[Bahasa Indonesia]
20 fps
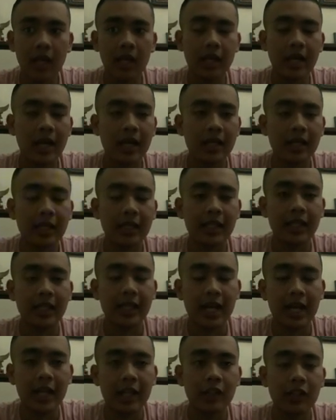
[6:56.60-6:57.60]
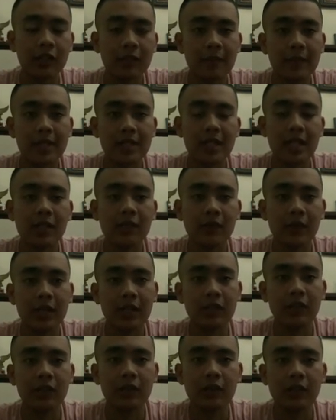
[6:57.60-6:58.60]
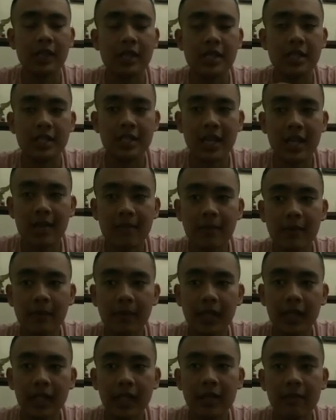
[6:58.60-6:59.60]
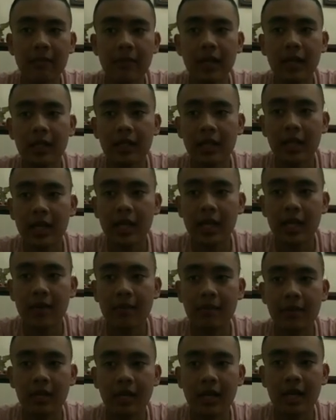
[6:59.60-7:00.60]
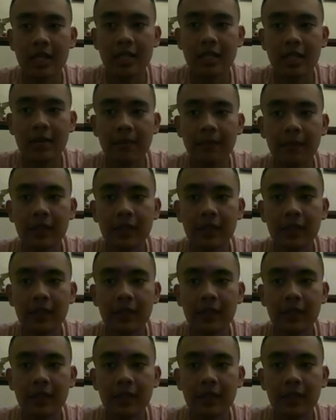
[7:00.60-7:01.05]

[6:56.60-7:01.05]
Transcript: Dan ketiga itu persatuan Indonesia memiliki makna menegaskan